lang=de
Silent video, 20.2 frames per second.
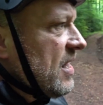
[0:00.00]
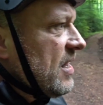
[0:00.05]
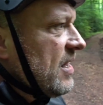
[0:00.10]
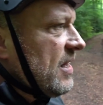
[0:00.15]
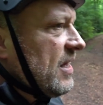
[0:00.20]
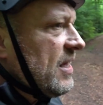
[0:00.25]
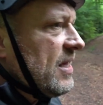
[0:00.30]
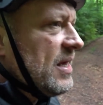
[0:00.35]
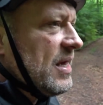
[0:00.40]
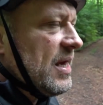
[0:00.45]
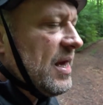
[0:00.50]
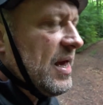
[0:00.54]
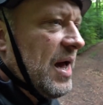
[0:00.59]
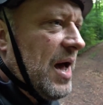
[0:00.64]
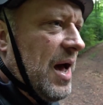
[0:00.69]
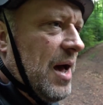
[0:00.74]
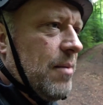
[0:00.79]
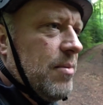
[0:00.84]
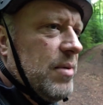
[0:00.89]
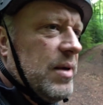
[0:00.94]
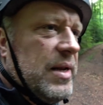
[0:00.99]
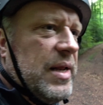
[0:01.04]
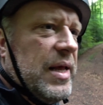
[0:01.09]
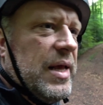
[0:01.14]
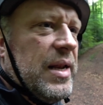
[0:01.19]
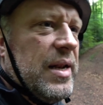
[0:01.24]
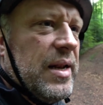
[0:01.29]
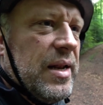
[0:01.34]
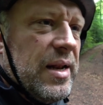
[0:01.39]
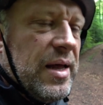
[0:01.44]
Ich habe
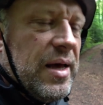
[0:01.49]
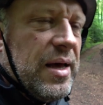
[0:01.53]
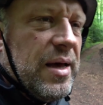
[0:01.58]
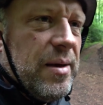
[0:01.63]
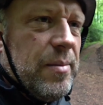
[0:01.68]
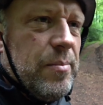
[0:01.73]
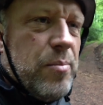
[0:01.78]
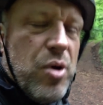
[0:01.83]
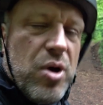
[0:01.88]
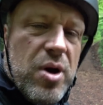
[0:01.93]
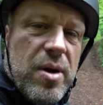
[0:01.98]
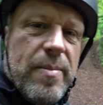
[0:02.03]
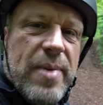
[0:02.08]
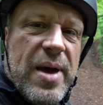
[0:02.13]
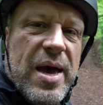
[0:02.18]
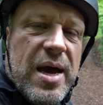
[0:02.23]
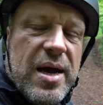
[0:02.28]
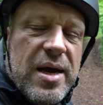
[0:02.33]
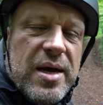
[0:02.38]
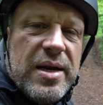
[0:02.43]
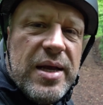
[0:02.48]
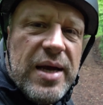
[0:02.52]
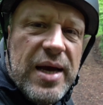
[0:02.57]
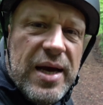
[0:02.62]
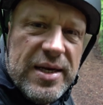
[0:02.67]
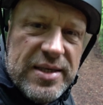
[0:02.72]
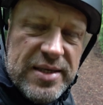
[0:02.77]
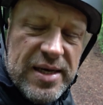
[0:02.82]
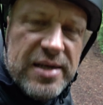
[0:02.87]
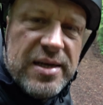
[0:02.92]
den äh, Bückeberg, die
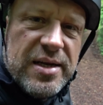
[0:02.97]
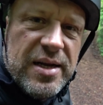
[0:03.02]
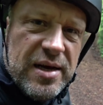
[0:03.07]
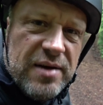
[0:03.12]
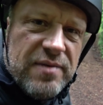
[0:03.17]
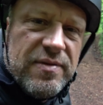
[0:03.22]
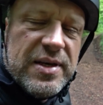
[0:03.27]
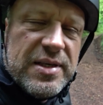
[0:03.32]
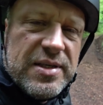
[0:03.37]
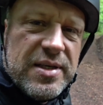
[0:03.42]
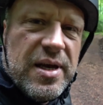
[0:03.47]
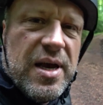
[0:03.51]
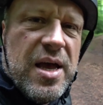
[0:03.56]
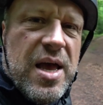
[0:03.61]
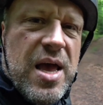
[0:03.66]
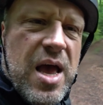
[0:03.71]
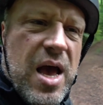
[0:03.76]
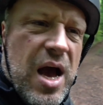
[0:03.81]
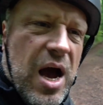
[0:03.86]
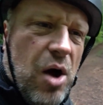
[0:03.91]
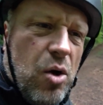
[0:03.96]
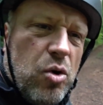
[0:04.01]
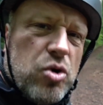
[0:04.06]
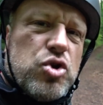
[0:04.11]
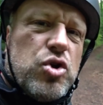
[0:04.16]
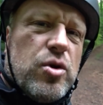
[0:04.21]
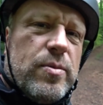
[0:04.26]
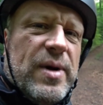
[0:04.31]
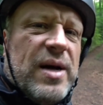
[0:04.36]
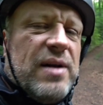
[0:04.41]
Reichsende Dankfeste, auch
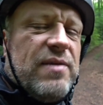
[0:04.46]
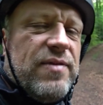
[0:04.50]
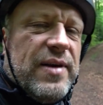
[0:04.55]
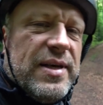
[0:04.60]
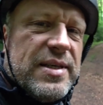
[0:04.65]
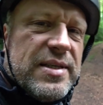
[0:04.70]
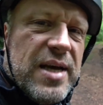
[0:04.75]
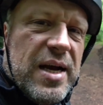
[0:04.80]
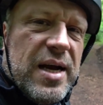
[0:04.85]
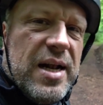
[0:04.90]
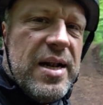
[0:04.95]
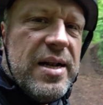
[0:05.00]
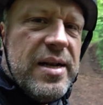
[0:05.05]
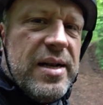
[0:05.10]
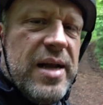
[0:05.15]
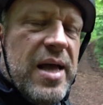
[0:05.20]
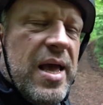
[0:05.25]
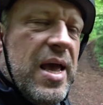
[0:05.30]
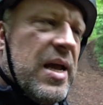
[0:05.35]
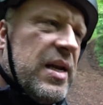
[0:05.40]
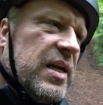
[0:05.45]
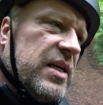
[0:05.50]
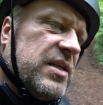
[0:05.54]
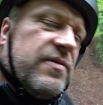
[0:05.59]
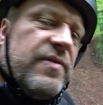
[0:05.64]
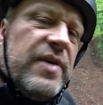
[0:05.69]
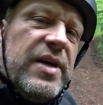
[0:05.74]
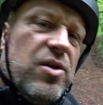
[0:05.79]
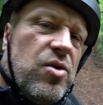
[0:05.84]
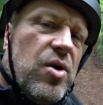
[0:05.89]
schon mal festgehalten.
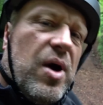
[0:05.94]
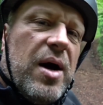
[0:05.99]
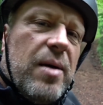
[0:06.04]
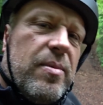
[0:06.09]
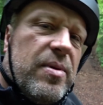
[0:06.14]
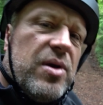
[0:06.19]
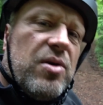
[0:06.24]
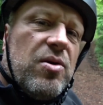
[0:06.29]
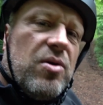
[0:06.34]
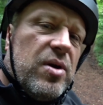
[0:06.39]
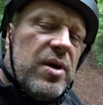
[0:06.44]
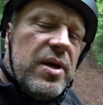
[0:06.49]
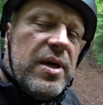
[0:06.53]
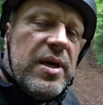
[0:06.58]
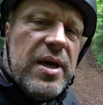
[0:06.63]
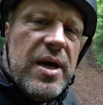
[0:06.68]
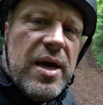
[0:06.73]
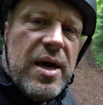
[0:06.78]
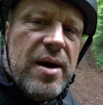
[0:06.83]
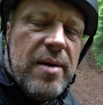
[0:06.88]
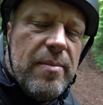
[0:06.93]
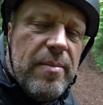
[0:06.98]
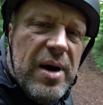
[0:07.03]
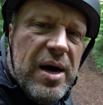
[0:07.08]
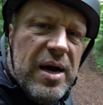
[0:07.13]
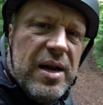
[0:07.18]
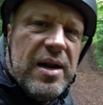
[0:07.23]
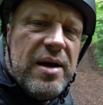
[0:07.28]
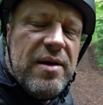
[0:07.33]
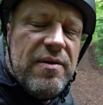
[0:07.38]
Das Video habe ich euch hier
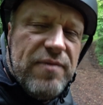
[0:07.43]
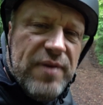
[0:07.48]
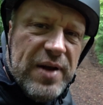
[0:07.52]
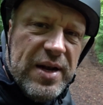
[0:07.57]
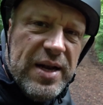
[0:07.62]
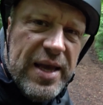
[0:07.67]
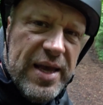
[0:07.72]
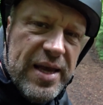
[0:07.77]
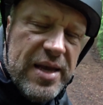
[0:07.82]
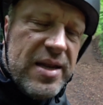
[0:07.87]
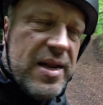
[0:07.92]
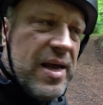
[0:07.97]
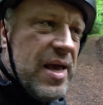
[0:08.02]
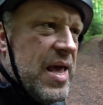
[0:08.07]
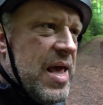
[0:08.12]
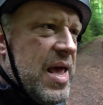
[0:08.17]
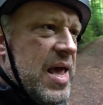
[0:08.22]
mal verlinkt.